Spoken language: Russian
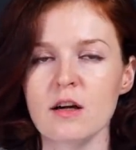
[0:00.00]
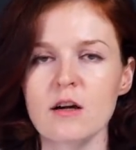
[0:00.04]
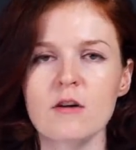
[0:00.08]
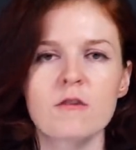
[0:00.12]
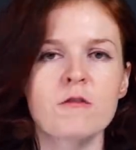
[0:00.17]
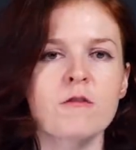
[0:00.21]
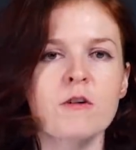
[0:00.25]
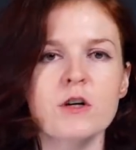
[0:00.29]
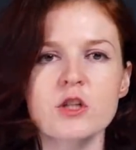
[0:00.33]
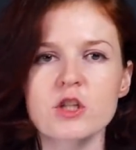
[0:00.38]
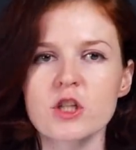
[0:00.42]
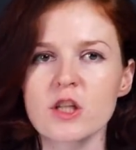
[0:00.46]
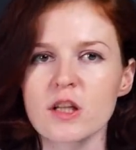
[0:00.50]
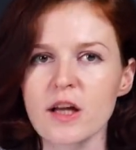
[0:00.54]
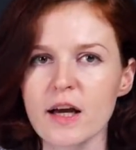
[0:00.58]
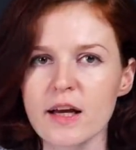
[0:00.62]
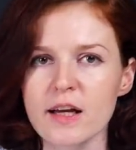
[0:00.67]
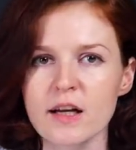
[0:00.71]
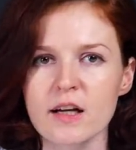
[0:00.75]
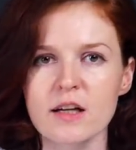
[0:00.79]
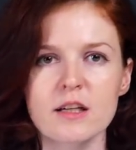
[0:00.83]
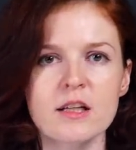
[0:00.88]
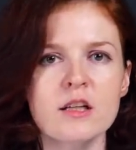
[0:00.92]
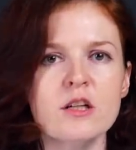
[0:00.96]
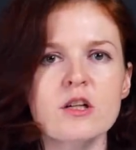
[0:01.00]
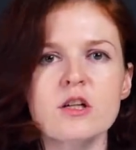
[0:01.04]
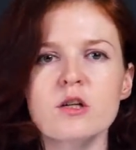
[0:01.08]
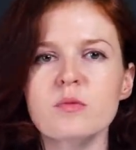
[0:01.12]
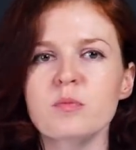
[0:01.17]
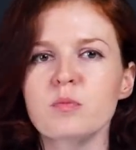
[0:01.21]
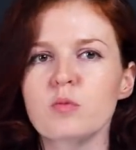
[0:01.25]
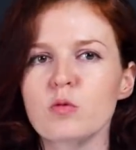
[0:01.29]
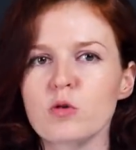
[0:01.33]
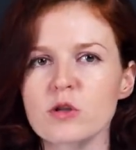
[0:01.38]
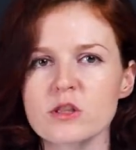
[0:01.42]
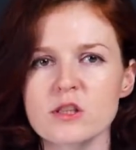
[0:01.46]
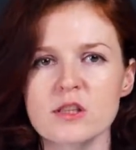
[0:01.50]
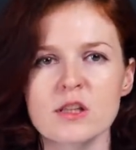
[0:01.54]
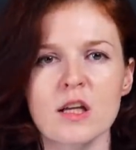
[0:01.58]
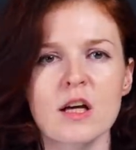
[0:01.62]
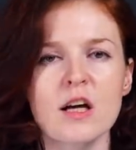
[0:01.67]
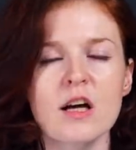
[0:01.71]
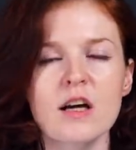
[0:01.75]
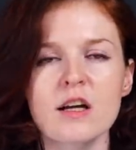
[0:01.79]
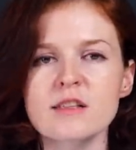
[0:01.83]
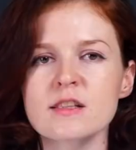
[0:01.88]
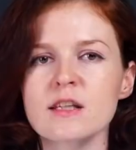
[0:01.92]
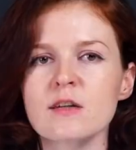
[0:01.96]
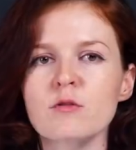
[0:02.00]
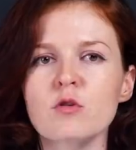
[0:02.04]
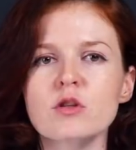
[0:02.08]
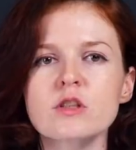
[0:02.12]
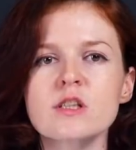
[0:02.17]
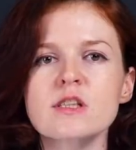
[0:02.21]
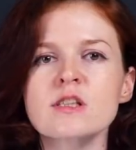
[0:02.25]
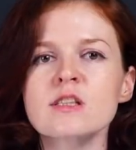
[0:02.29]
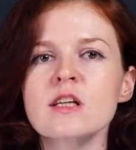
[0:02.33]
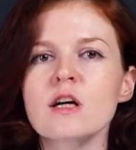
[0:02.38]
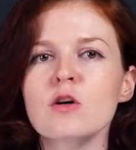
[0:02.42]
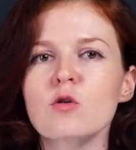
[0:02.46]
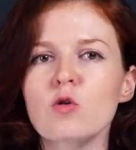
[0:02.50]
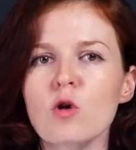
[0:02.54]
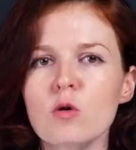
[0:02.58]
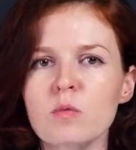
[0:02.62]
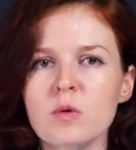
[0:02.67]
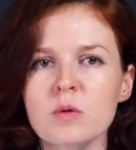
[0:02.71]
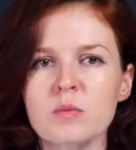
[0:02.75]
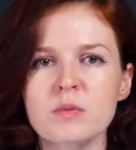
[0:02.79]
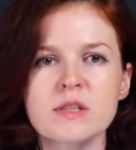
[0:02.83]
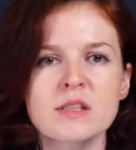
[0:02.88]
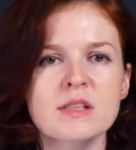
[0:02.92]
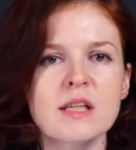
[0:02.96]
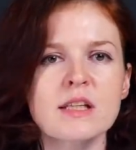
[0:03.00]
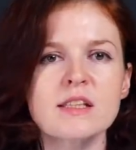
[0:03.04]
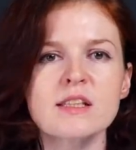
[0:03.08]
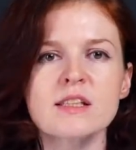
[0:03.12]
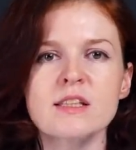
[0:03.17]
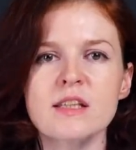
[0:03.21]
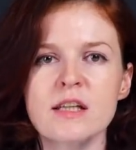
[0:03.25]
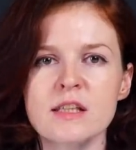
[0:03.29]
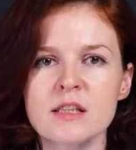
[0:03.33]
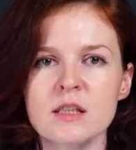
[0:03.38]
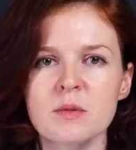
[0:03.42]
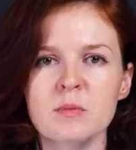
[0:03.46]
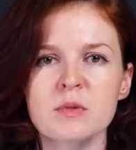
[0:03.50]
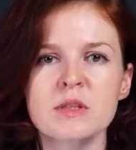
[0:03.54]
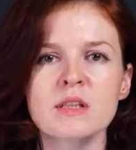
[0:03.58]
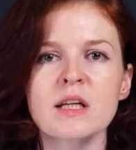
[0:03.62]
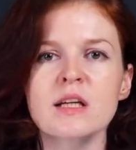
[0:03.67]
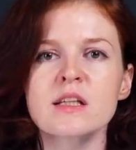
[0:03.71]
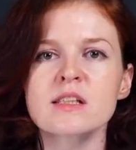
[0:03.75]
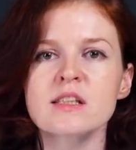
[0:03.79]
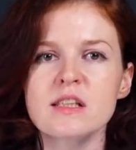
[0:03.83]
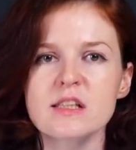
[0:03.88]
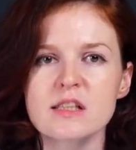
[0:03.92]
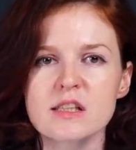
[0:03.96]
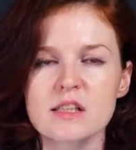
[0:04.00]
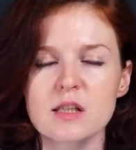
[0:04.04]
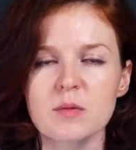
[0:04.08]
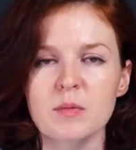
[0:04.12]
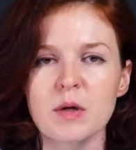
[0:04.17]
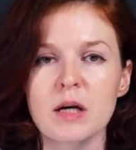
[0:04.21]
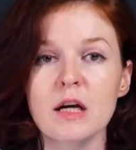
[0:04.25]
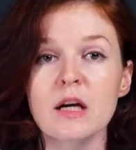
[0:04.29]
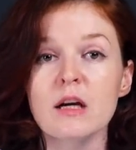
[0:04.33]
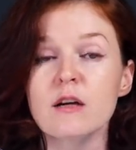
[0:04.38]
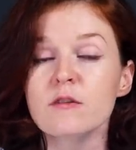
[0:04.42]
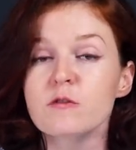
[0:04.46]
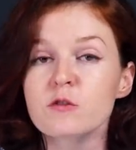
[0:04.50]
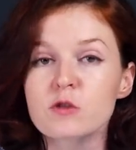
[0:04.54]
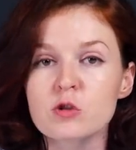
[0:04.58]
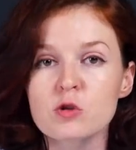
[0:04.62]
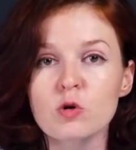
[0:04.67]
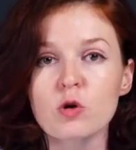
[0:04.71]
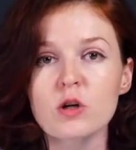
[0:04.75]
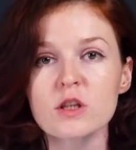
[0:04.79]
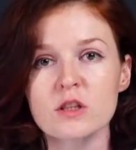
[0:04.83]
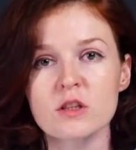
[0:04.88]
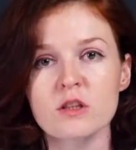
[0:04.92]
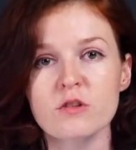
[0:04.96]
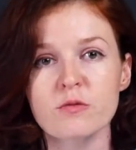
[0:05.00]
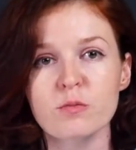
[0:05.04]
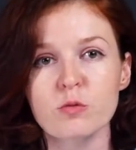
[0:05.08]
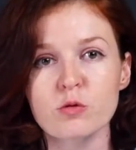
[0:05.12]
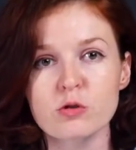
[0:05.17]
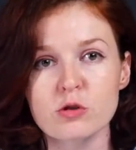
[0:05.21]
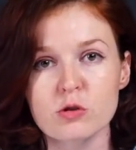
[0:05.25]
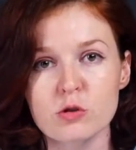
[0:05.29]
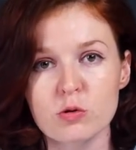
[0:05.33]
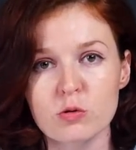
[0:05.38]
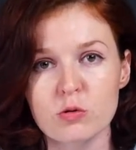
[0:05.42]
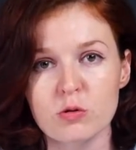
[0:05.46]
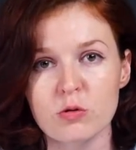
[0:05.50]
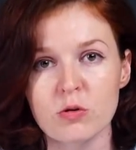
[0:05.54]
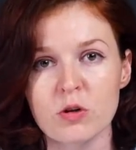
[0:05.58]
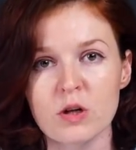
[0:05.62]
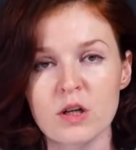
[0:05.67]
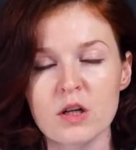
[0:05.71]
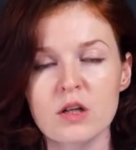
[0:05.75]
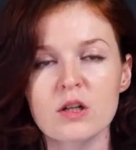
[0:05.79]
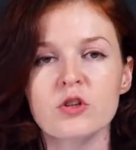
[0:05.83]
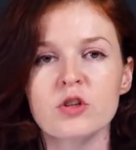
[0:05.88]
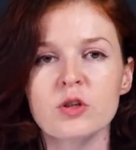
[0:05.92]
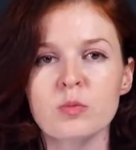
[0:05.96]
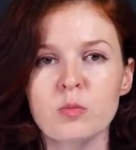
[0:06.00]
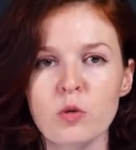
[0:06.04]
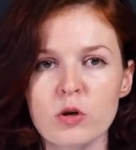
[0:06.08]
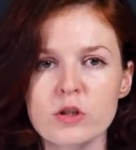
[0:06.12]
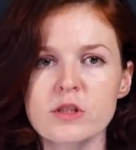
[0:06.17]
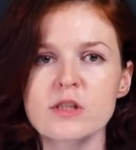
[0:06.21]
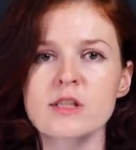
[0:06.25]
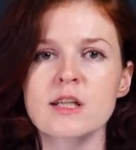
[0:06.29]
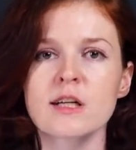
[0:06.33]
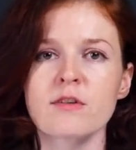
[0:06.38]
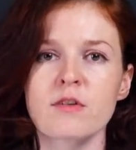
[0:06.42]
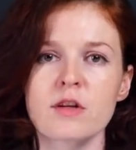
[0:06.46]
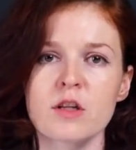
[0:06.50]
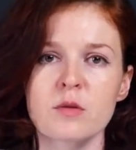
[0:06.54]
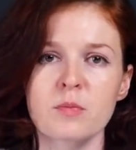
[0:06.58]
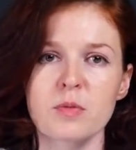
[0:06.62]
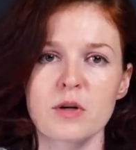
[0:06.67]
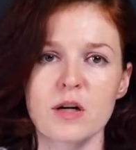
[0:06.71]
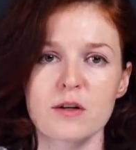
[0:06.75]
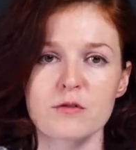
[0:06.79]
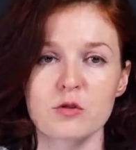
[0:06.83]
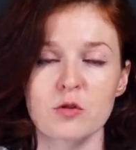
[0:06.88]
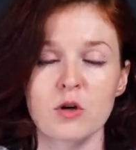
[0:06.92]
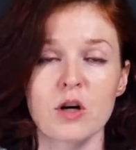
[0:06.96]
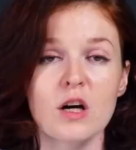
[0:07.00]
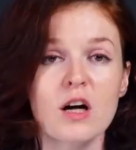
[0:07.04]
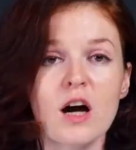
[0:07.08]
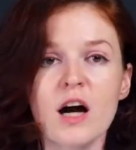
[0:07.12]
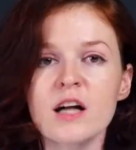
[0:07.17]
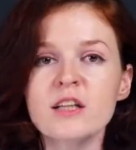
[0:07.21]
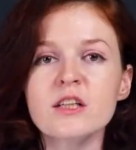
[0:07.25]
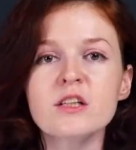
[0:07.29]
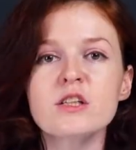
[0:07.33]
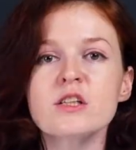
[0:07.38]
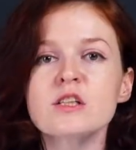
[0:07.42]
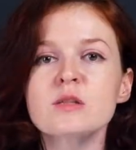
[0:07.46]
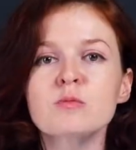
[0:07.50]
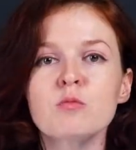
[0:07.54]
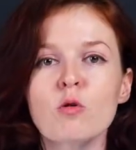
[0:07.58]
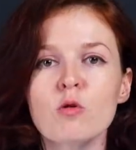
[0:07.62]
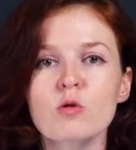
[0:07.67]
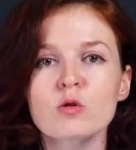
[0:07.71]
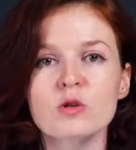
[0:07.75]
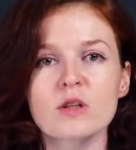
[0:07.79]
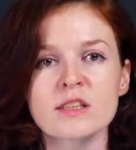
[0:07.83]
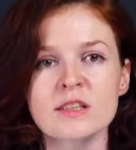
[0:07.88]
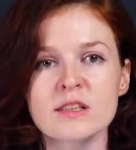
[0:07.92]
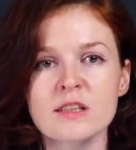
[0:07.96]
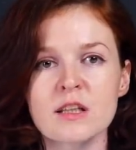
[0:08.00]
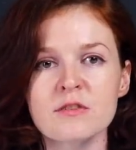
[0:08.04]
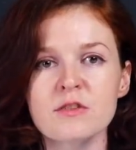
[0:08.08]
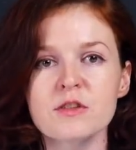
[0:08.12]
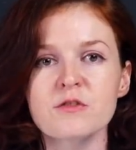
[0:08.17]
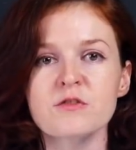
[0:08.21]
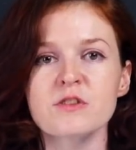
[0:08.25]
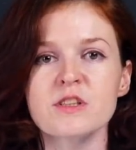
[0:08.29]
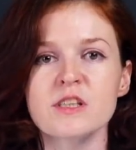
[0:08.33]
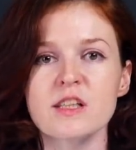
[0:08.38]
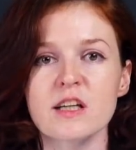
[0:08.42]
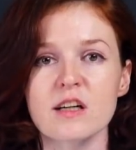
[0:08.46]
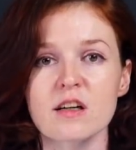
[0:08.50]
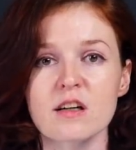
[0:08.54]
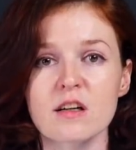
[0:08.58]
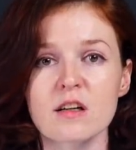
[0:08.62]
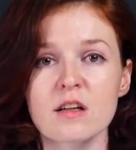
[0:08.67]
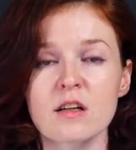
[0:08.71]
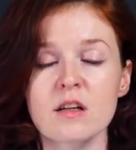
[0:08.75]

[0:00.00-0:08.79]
Ваш лайк или репост, разговор со знакомыми, соседями, таксистами – все это не впустую. Не бойтесь говорить правду, они не смогут остановить всех.